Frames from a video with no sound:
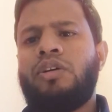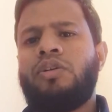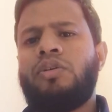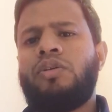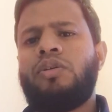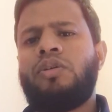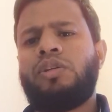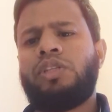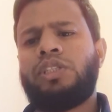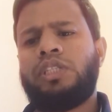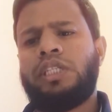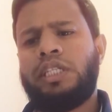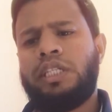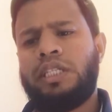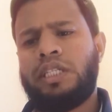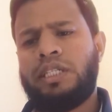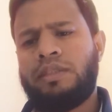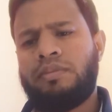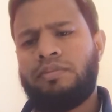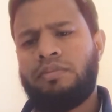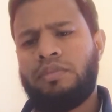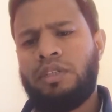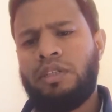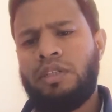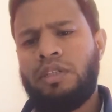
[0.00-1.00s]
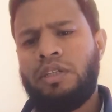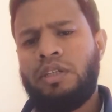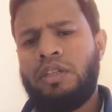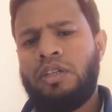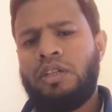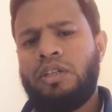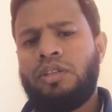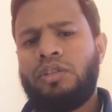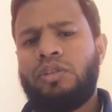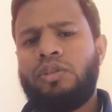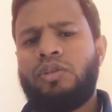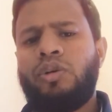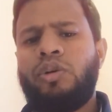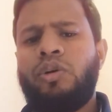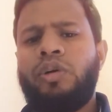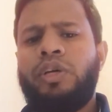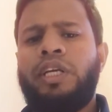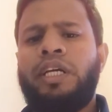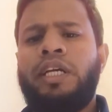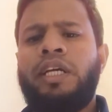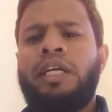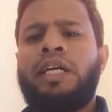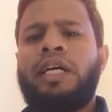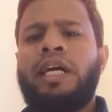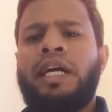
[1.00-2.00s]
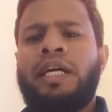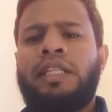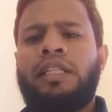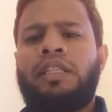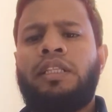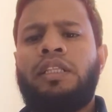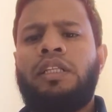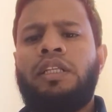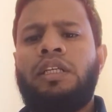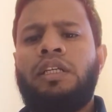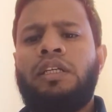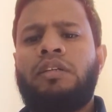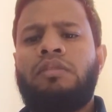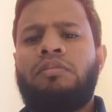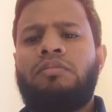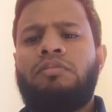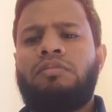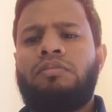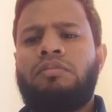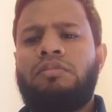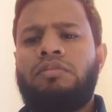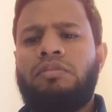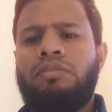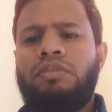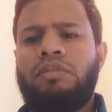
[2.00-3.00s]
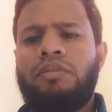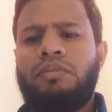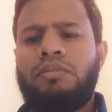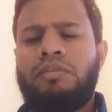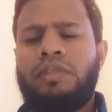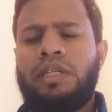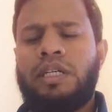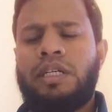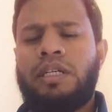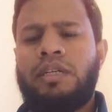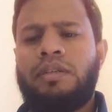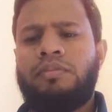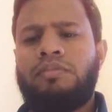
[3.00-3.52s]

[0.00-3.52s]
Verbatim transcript: হোক সেটা দৈহিক আর্থিক বা